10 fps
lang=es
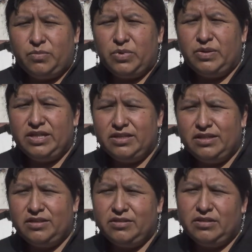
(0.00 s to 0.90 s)
Bueno, eh,
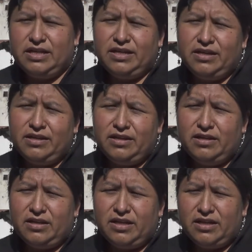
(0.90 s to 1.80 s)

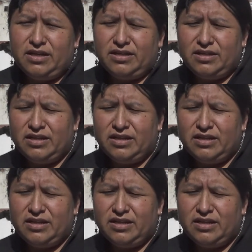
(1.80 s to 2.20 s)
en la,